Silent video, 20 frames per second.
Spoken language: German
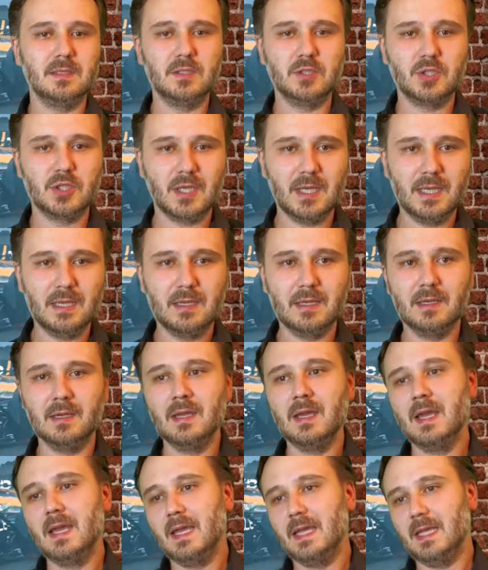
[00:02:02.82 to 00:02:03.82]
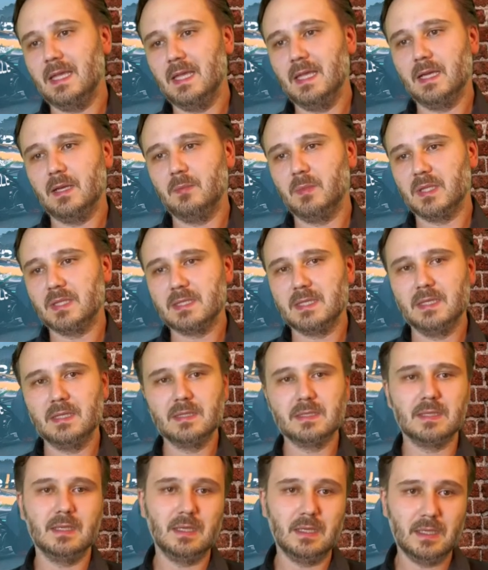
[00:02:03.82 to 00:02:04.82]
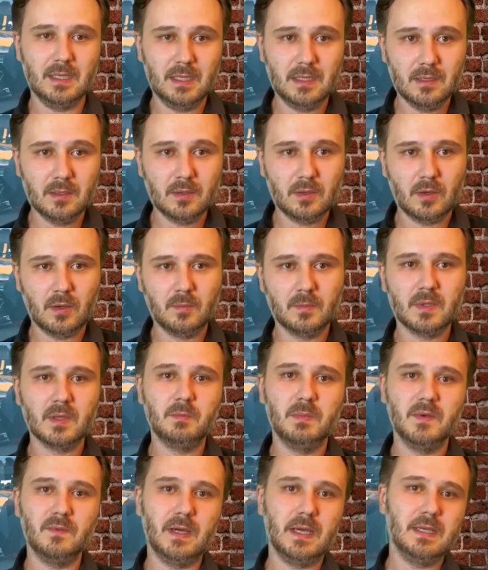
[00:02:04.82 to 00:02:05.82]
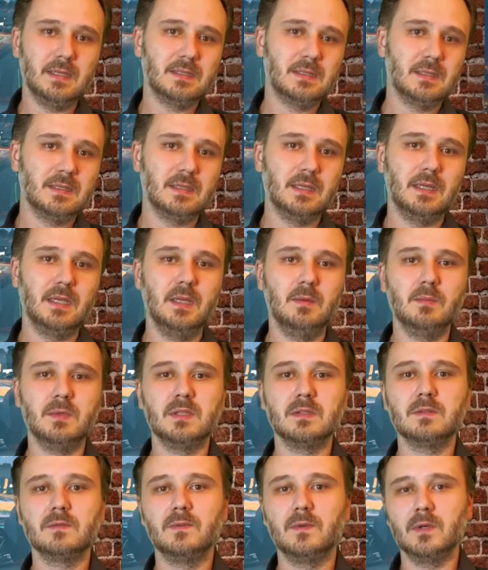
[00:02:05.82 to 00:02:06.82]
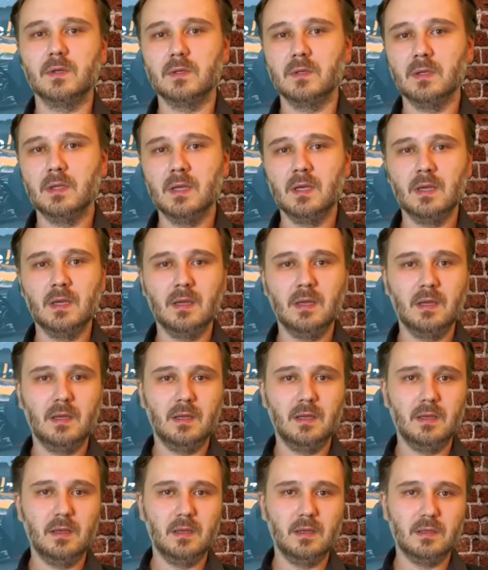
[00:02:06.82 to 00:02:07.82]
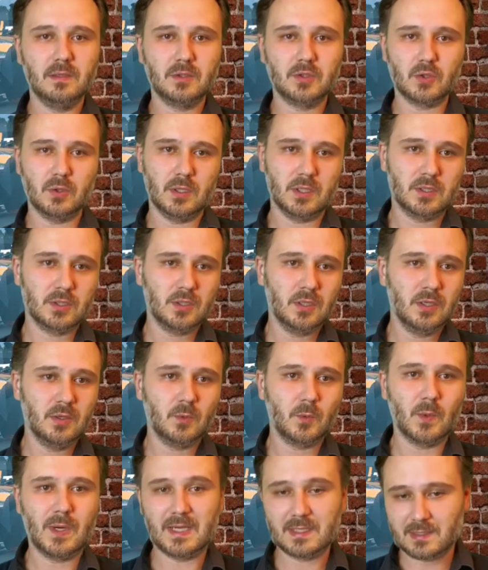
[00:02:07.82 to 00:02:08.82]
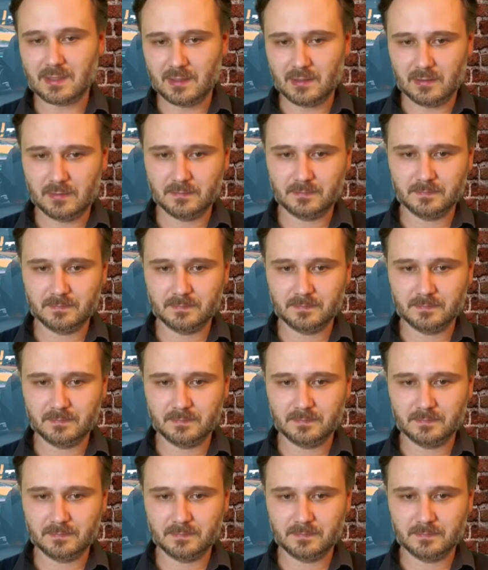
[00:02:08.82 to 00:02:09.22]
die Strecke eher Mercedes entgegenkommt, beweist das Ergebnis von George Russell.